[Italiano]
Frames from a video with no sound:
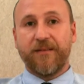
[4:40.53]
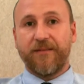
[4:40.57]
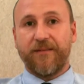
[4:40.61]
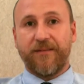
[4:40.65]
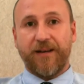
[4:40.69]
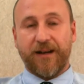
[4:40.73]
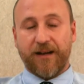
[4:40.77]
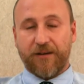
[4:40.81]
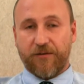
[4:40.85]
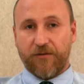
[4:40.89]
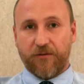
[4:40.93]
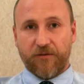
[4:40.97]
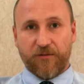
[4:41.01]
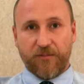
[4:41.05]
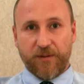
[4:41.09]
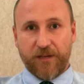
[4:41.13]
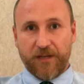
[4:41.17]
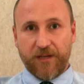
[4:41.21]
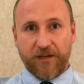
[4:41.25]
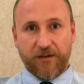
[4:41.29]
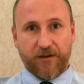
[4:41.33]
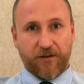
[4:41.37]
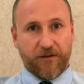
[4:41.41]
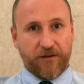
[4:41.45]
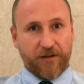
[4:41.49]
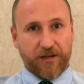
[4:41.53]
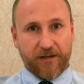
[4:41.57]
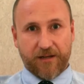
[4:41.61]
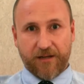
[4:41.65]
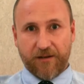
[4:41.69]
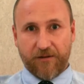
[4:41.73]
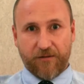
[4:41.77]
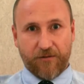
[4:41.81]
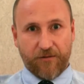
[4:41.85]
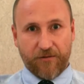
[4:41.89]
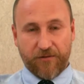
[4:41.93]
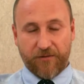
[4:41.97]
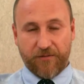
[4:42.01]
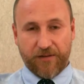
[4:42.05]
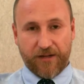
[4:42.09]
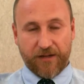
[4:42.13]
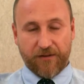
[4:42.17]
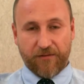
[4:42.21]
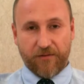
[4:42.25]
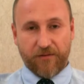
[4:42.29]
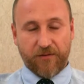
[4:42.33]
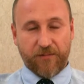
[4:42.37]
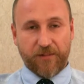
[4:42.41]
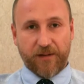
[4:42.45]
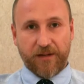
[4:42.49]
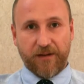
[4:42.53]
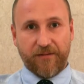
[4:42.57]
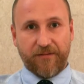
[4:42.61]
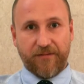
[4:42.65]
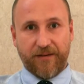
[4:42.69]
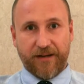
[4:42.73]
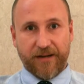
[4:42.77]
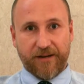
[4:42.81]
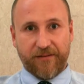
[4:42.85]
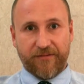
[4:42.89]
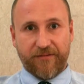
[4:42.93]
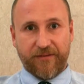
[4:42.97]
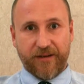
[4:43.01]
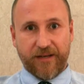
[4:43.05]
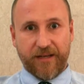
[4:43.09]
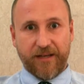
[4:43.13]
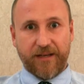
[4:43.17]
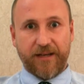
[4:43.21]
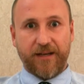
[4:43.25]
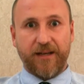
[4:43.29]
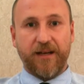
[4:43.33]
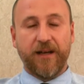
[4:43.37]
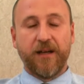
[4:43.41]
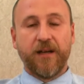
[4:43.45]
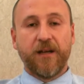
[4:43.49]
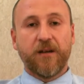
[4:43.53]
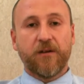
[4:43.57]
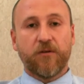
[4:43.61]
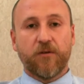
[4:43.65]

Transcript: valgono per i NOAC quando valgono per il Varfarin,